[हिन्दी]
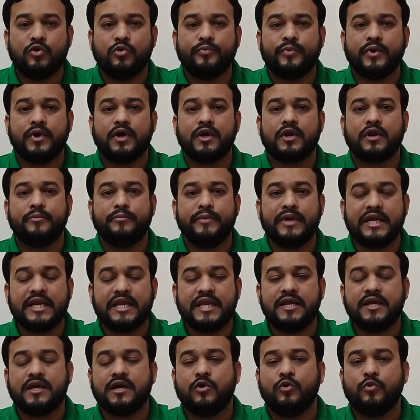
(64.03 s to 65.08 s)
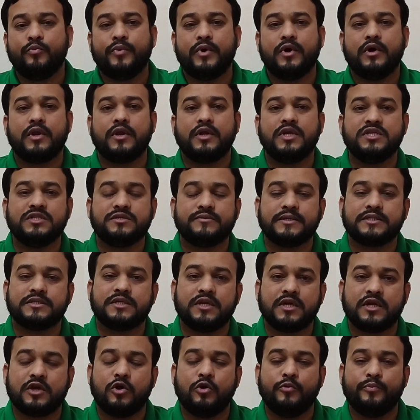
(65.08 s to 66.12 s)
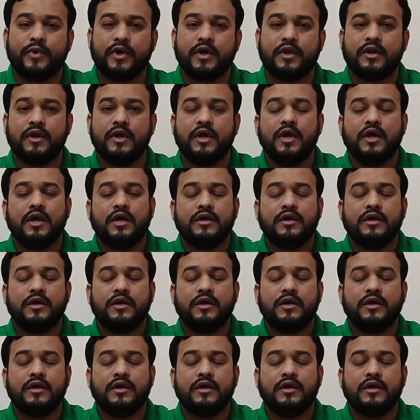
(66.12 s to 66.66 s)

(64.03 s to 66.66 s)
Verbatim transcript: का ऊपर मीटिंग का ऊपर इंस्पेक्शन का ऊपर